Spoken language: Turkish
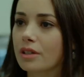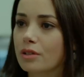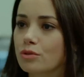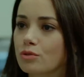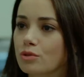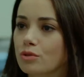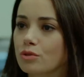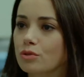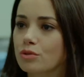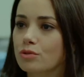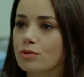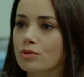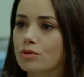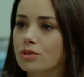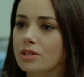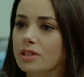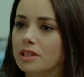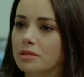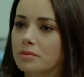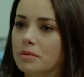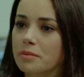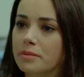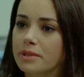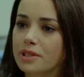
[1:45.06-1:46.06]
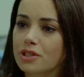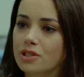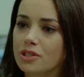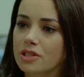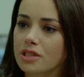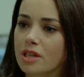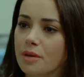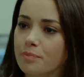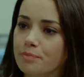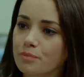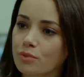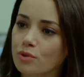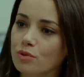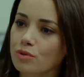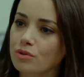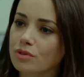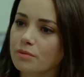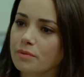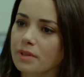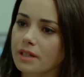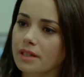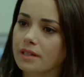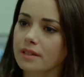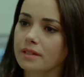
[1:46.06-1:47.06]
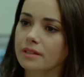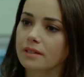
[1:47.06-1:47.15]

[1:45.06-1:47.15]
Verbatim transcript: Tükürdüğünü yalamamak için yapmıyorsun değil mi?